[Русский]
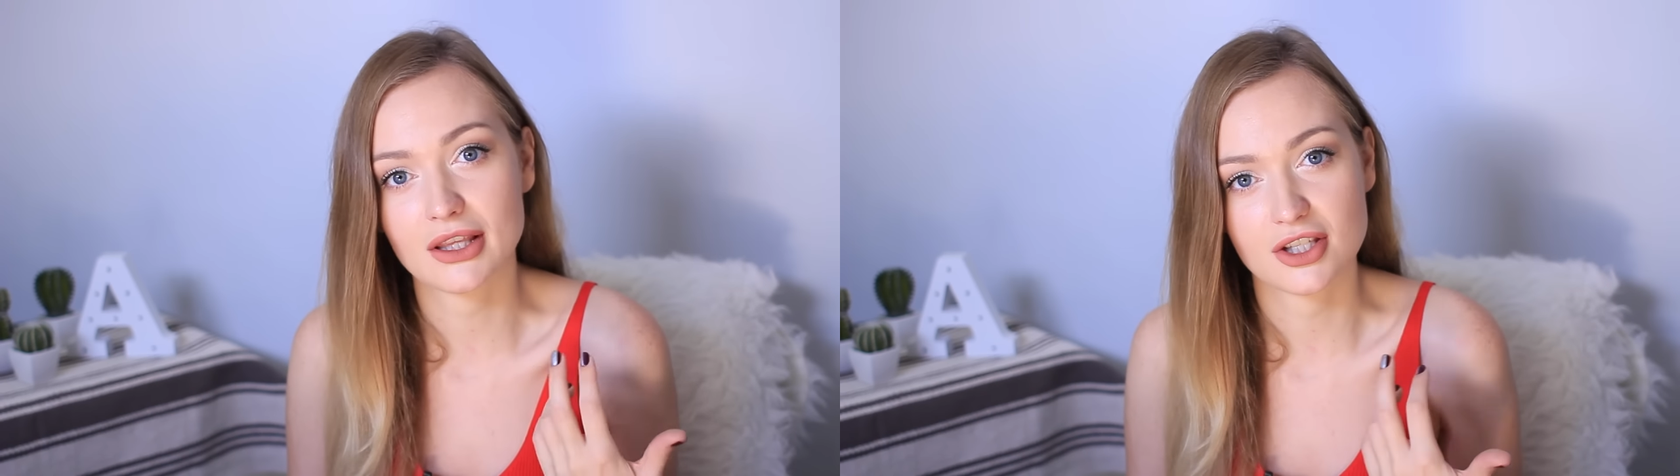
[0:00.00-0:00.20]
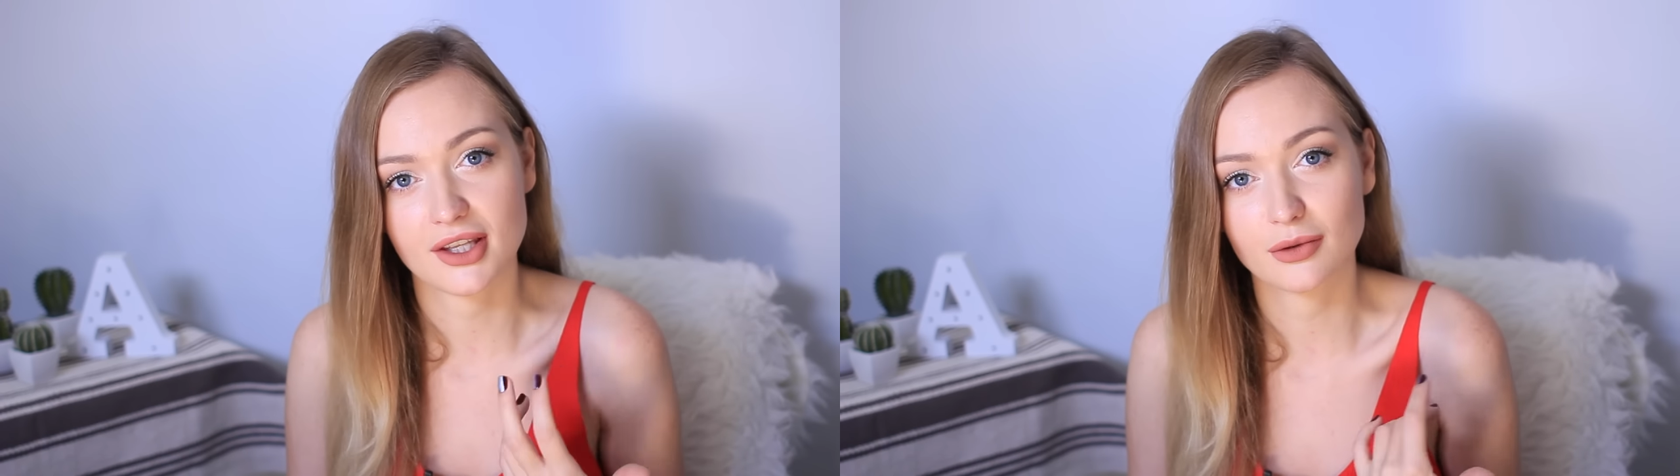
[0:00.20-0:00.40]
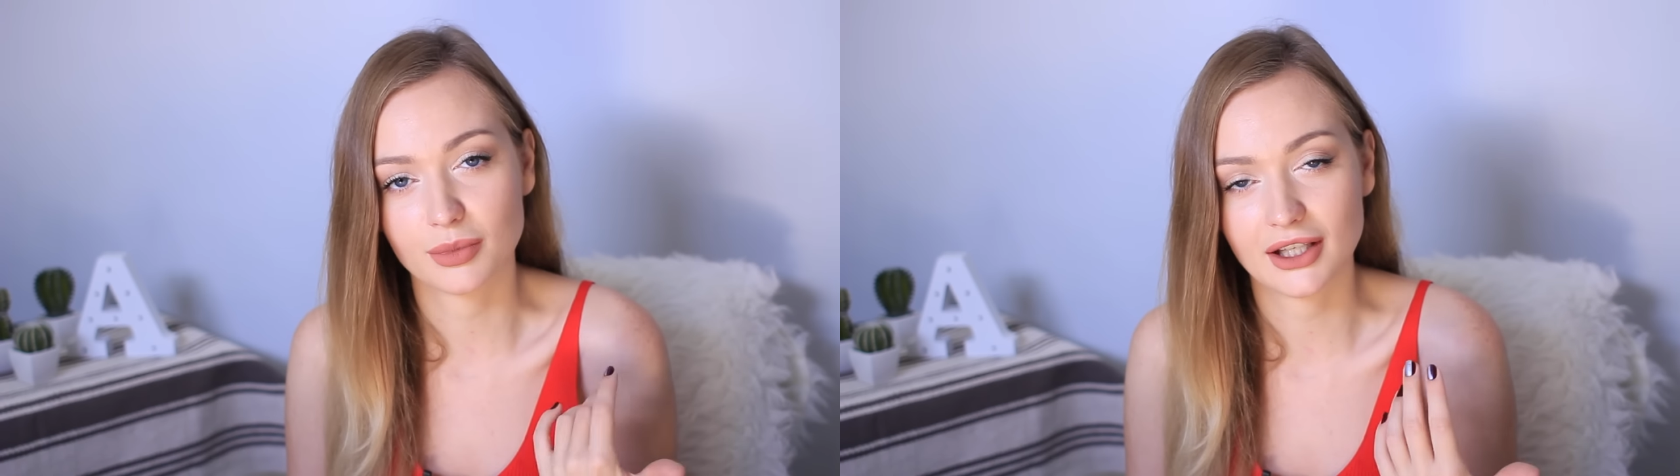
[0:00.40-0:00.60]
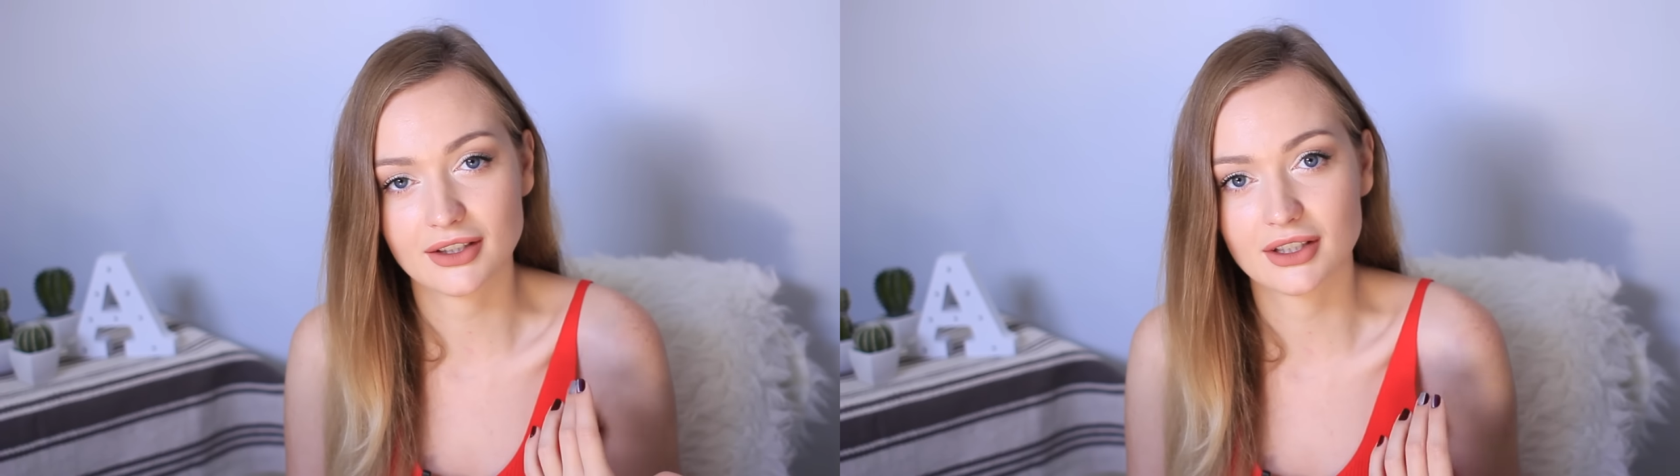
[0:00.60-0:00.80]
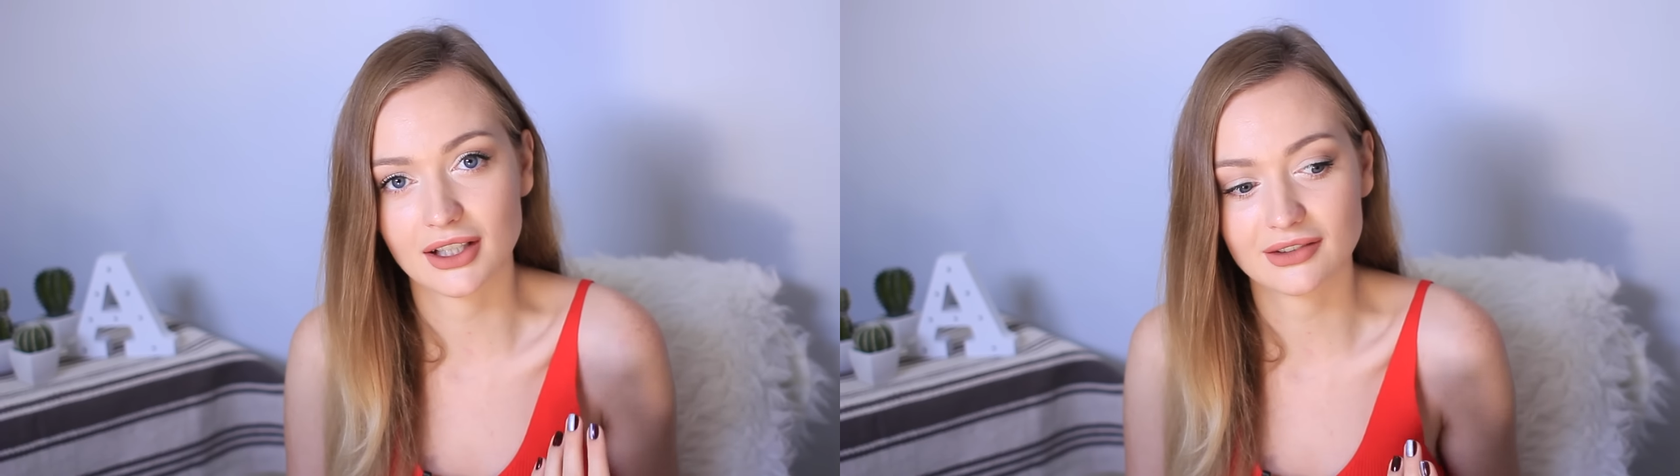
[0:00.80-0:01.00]
начинает
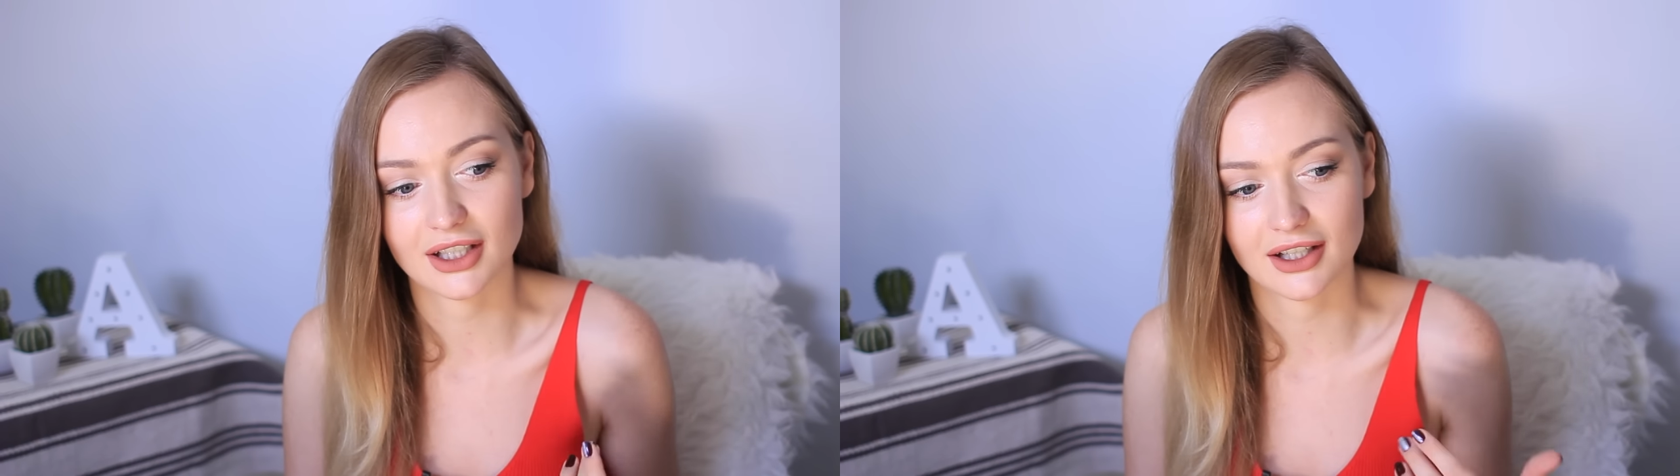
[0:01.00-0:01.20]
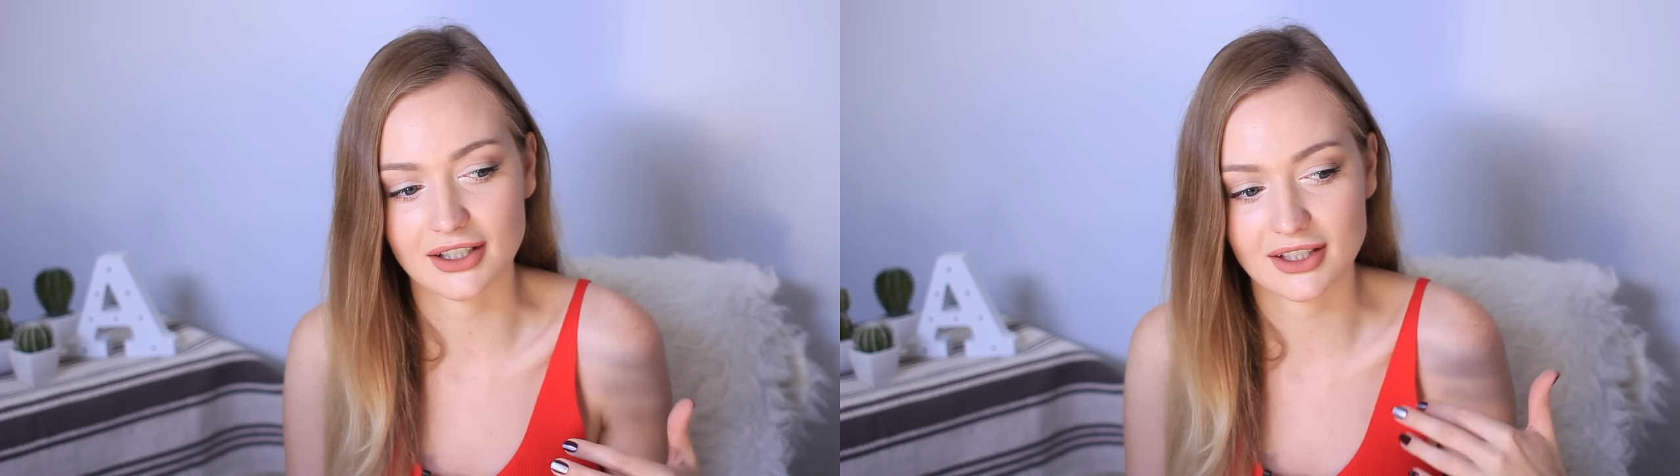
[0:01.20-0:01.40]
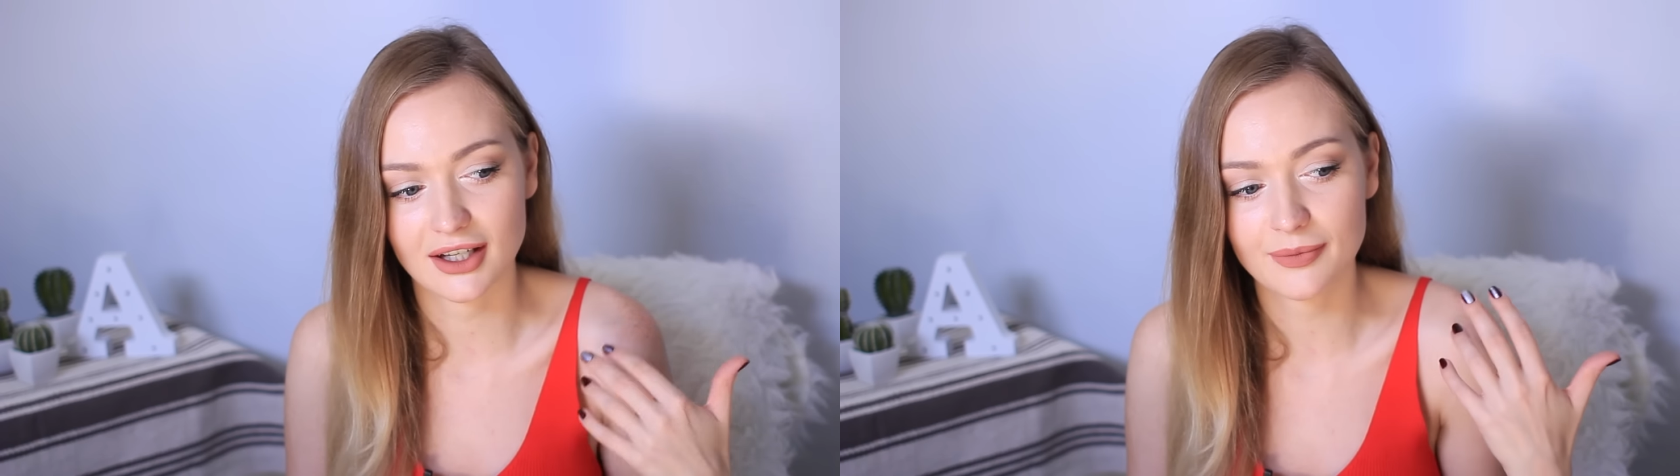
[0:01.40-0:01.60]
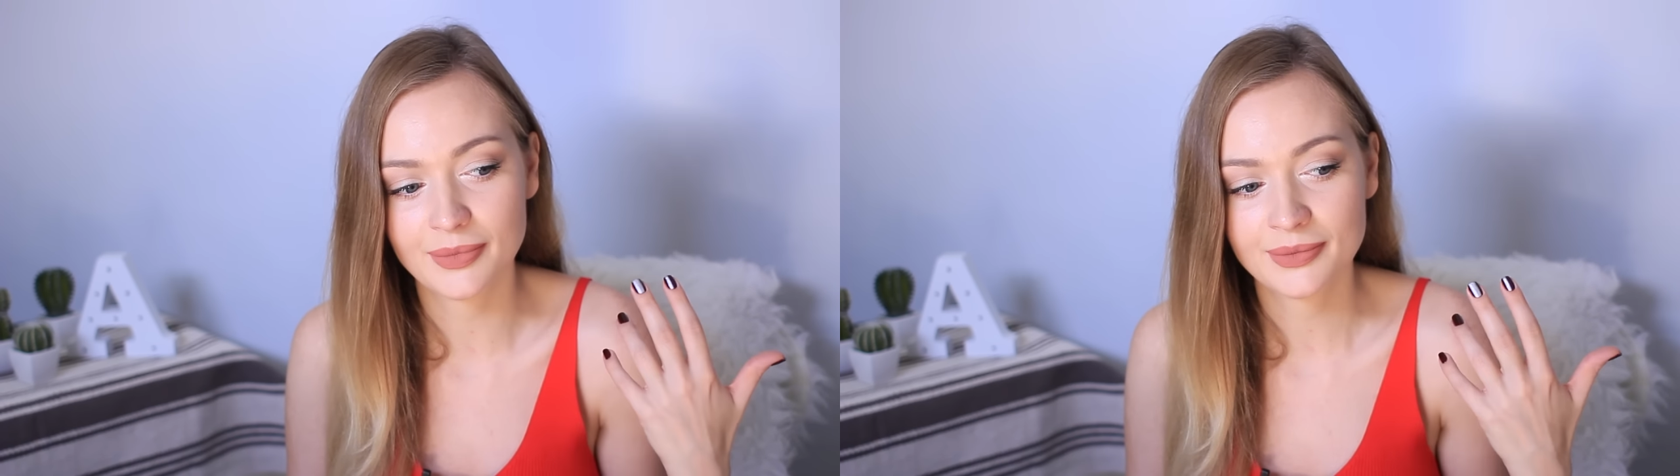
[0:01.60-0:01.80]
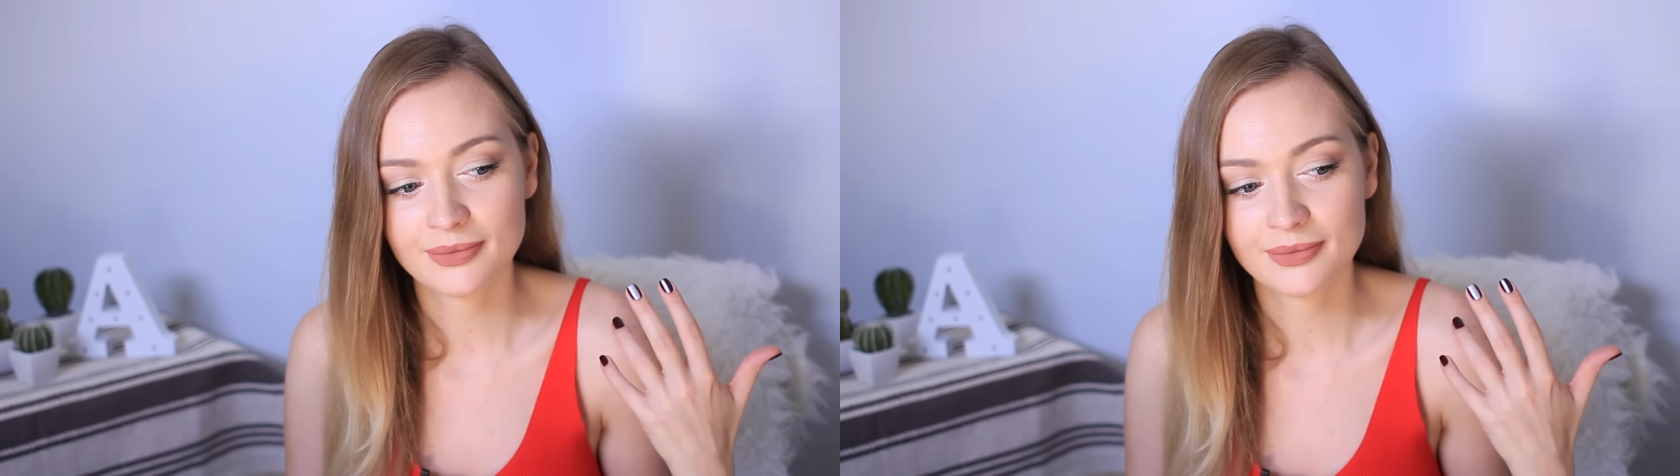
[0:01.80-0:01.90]
болеть голова, хотя